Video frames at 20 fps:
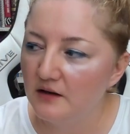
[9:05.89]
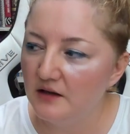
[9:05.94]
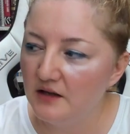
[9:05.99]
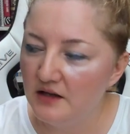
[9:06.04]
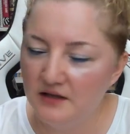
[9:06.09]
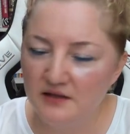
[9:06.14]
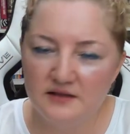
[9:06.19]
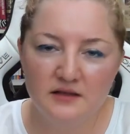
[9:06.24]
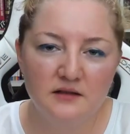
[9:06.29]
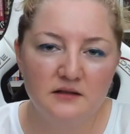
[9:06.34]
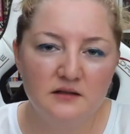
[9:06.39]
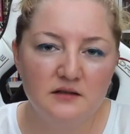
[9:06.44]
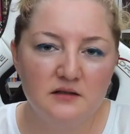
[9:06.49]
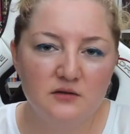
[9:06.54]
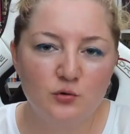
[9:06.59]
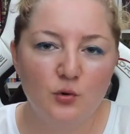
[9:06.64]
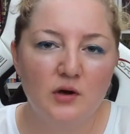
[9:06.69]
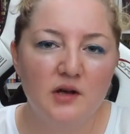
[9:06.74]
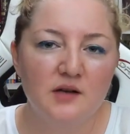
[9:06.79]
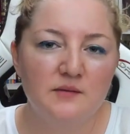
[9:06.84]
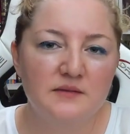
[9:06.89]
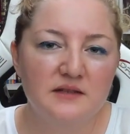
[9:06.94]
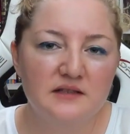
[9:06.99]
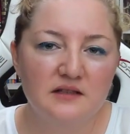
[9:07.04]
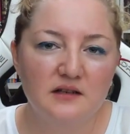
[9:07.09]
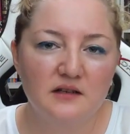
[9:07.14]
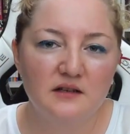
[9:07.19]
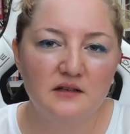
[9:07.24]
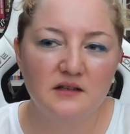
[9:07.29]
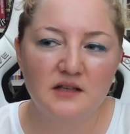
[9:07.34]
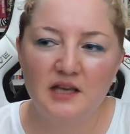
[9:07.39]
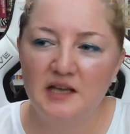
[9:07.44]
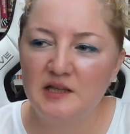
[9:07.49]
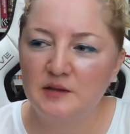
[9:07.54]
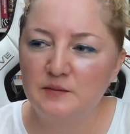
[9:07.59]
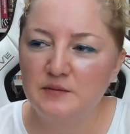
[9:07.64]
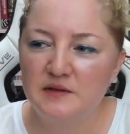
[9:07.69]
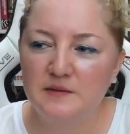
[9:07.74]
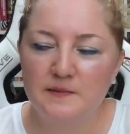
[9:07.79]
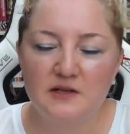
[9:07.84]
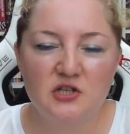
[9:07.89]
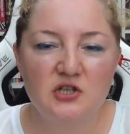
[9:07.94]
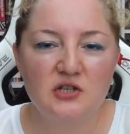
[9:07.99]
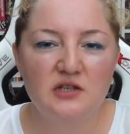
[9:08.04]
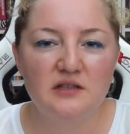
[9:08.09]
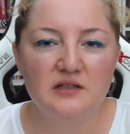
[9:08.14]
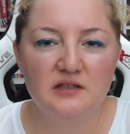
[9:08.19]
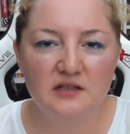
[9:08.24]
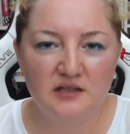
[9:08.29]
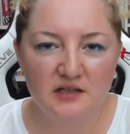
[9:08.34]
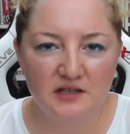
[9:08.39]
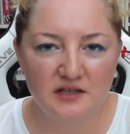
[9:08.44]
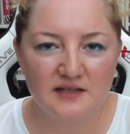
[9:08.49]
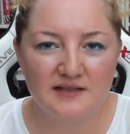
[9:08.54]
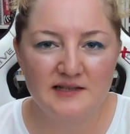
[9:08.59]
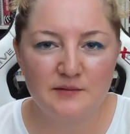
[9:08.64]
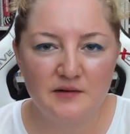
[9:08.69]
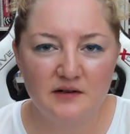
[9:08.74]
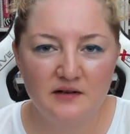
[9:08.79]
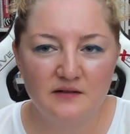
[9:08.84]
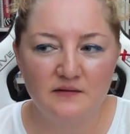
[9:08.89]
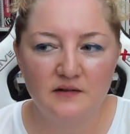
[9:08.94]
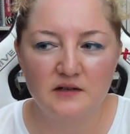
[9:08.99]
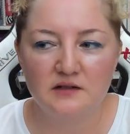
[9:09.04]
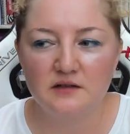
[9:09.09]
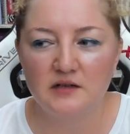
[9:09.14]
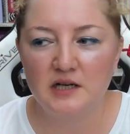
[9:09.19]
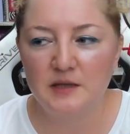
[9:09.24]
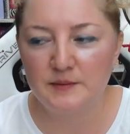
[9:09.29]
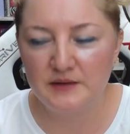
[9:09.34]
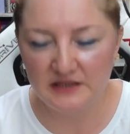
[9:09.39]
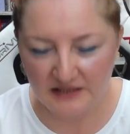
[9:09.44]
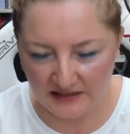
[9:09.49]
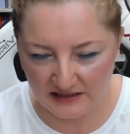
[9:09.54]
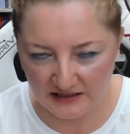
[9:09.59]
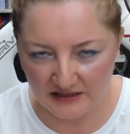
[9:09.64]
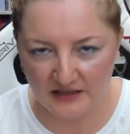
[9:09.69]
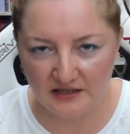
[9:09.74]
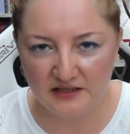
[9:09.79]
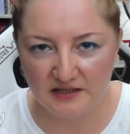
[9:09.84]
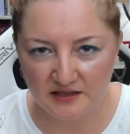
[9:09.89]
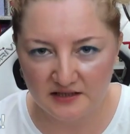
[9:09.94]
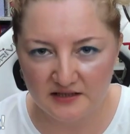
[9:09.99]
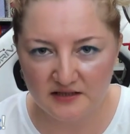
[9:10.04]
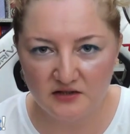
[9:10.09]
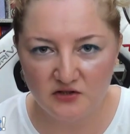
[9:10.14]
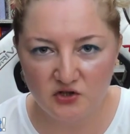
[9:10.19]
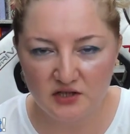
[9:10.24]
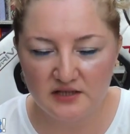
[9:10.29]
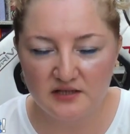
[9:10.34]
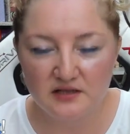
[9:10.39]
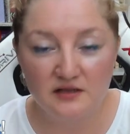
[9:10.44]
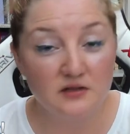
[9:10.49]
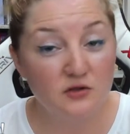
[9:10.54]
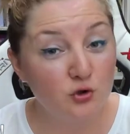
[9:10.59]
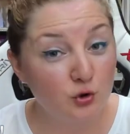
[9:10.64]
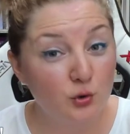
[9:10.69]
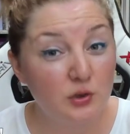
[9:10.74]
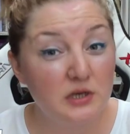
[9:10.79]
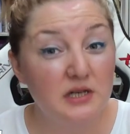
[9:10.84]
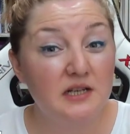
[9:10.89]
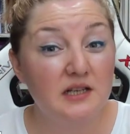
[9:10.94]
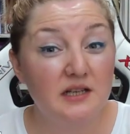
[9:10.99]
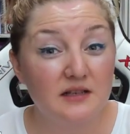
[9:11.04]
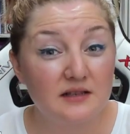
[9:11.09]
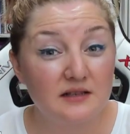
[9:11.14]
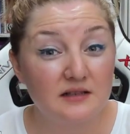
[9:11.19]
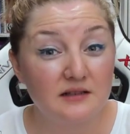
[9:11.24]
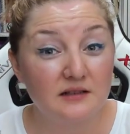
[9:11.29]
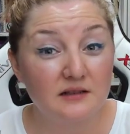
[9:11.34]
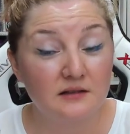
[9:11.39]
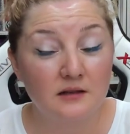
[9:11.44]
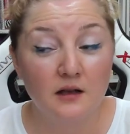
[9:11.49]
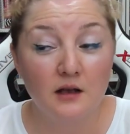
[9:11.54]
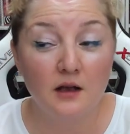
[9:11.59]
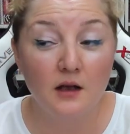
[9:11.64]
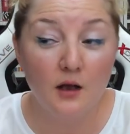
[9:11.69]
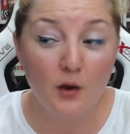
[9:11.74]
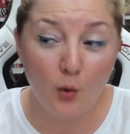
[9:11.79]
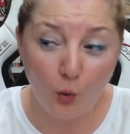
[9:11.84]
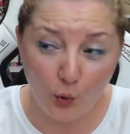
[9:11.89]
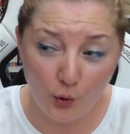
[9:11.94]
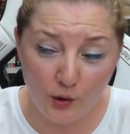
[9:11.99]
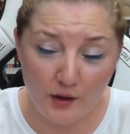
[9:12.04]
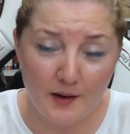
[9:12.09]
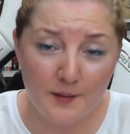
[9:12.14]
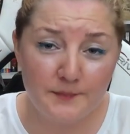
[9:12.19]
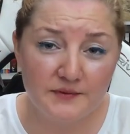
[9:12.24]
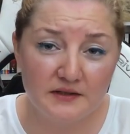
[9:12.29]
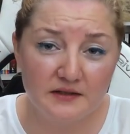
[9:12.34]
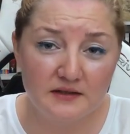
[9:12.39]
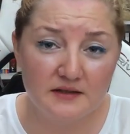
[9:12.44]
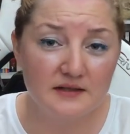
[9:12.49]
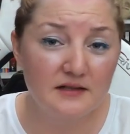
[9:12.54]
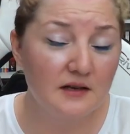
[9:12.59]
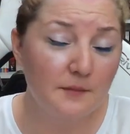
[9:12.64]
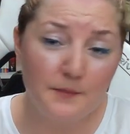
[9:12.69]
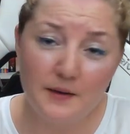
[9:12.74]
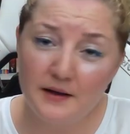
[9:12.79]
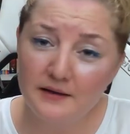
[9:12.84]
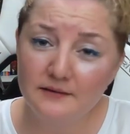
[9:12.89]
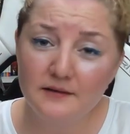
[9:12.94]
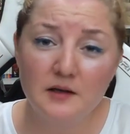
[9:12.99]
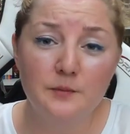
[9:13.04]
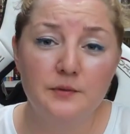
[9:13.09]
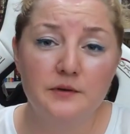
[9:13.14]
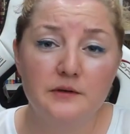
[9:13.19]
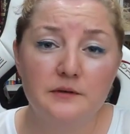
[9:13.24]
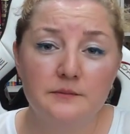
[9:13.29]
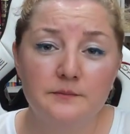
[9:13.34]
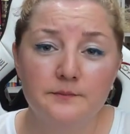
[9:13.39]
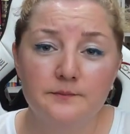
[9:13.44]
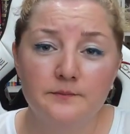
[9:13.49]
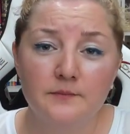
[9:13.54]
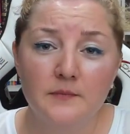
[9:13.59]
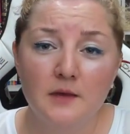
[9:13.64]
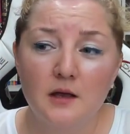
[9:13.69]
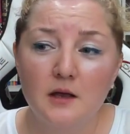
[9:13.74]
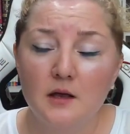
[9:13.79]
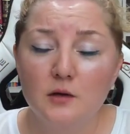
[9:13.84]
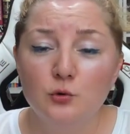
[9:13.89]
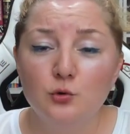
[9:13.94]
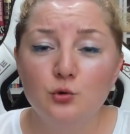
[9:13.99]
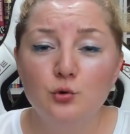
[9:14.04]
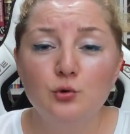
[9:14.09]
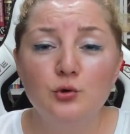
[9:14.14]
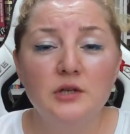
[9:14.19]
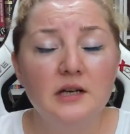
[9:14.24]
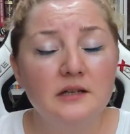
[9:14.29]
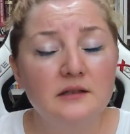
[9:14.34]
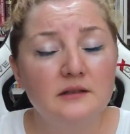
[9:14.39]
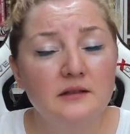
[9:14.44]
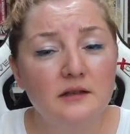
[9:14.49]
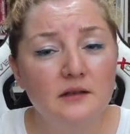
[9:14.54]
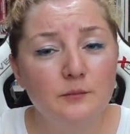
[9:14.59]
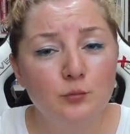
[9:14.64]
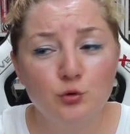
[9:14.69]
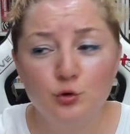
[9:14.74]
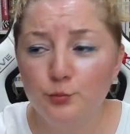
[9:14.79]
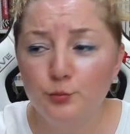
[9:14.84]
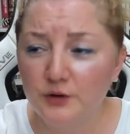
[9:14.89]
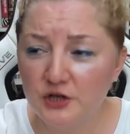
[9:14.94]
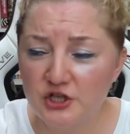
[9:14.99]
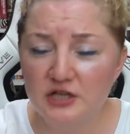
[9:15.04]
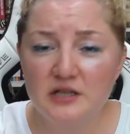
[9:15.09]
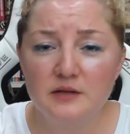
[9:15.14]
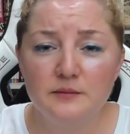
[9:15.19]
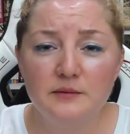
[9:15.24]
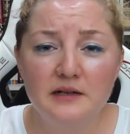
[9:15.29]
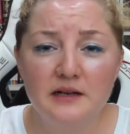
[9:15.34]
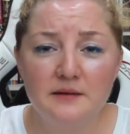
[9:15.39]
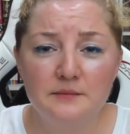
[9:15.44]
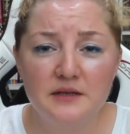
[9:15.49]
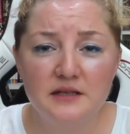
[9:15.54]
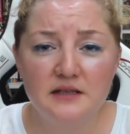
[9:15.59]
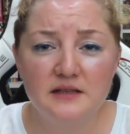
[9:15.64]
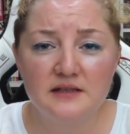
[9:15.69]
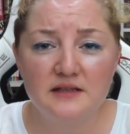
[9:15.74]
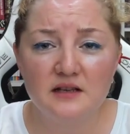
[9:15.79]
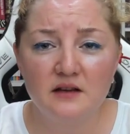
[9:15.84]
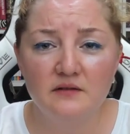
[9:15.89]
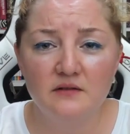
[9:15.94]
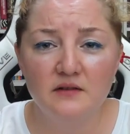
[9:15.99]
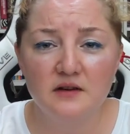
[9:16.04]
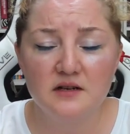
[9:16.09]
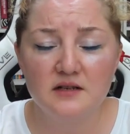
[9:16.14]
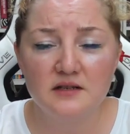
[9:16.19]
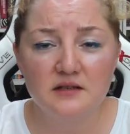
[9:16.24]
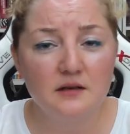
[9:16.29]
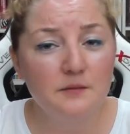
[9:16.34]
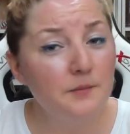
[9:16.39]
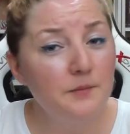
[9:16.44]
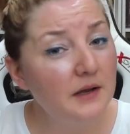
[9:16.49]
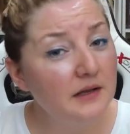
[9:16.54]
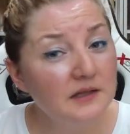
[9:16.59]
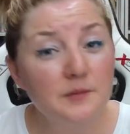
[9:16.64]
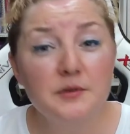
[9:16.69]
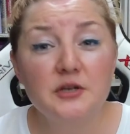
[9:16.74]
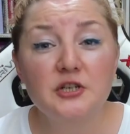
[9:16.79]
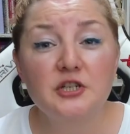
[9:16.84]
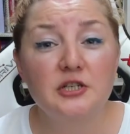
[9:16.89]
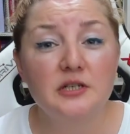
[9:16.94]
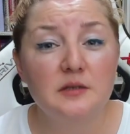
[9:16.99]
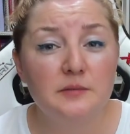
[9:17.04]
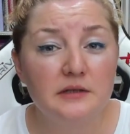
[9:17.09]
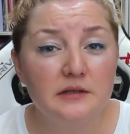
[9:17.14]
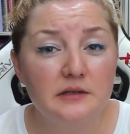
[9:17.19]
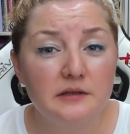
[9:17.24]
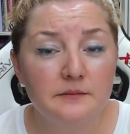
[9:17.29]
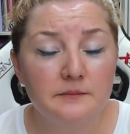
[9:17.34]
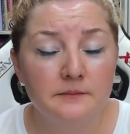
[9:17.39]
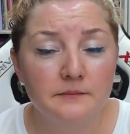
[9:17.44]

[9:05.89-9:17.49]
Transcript: İnsanız doğamızda kendimizi başkalarıyla kıyaslamak var ama illa kıyaslayacaksanız şöyle kıyaslayın. O yaptıysa ben de yaparım. Dünyada bunu başarabilen bir insan varsa ben de başarabilirim.